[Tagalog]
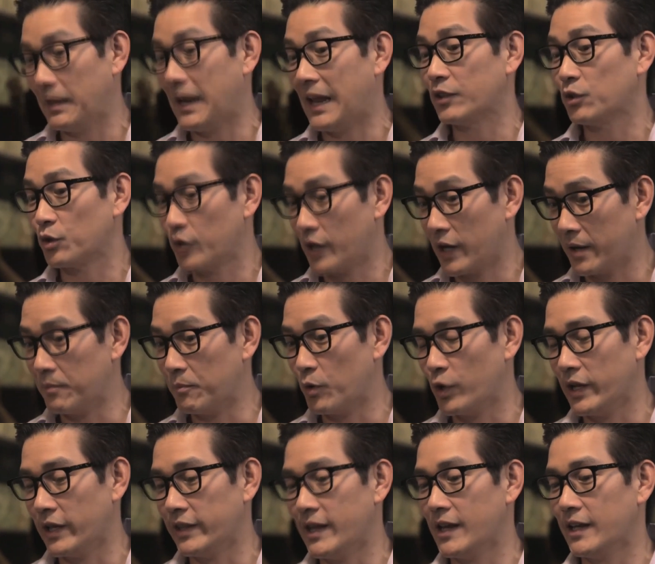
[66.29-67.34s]
Balato ko na kay
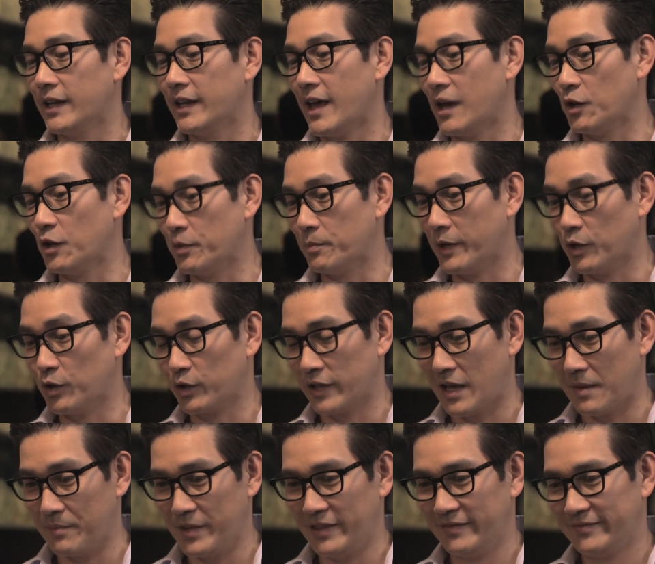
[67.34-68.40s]
Mona dahil nanalo yung manok
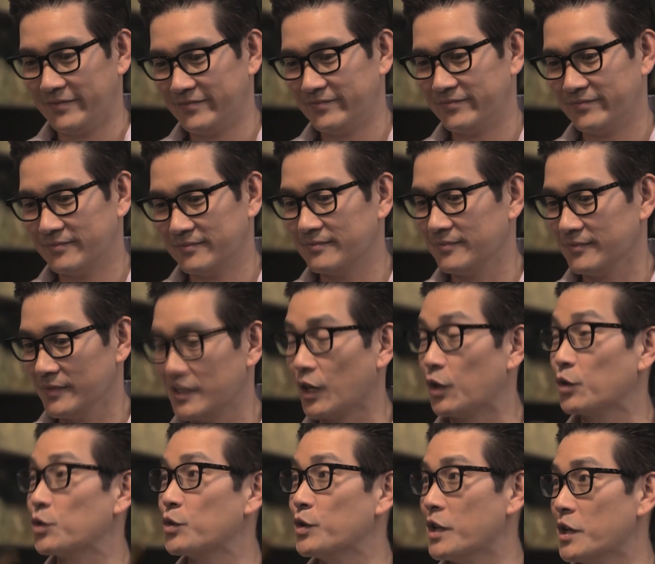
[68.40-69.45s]
namin.
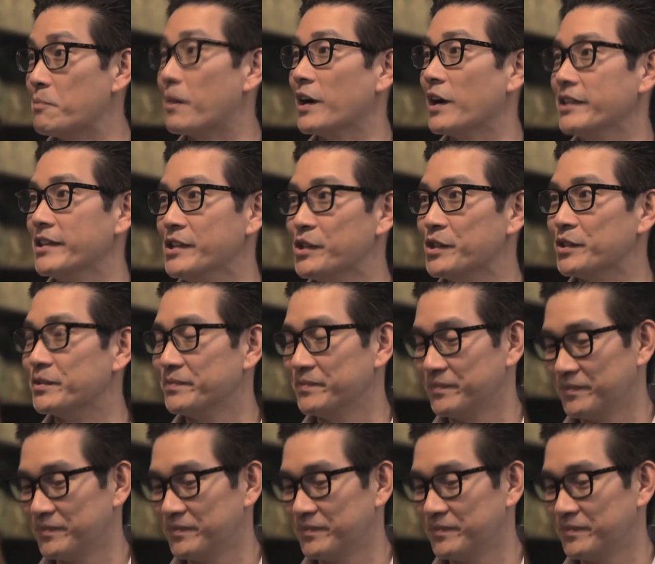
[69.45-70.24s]
Sagot ko na yung party niyo.